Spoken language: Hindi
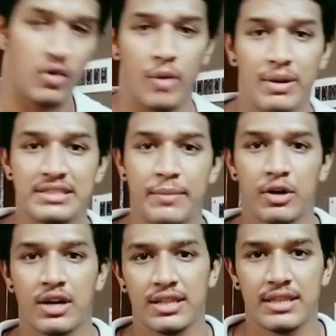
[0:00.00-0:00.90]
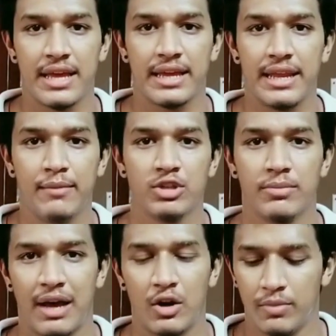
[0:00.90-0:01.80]
नॉर्मल सपोर्ट करते हैं कि नहीं
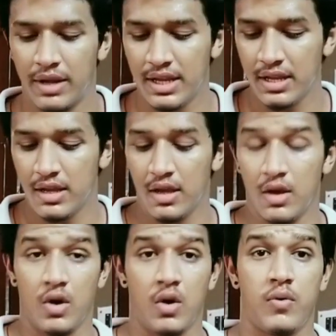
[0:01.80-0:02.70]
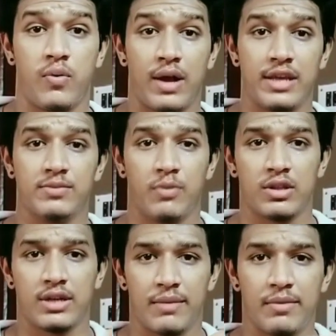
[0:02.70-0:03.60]
मुझे मालूम नहीं तो गाइस
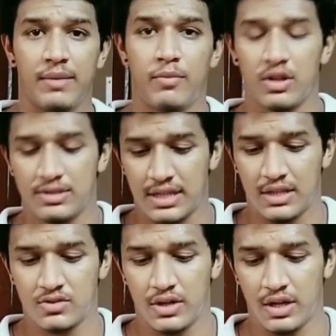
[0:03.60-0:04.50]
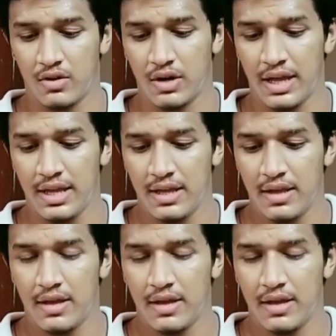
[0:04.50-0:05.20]
बहुत गर्मी है बहुत ज़्यादा स्वेटिंग हो रहा है